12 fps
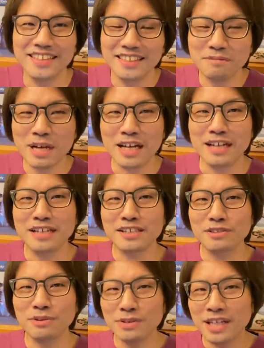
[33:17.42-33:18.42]
まあ
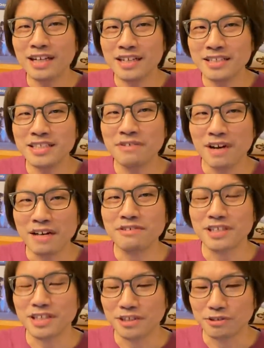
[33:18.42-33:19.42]
そんな感じではあ
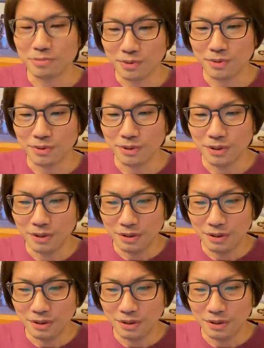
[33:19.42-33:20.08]
るけれども、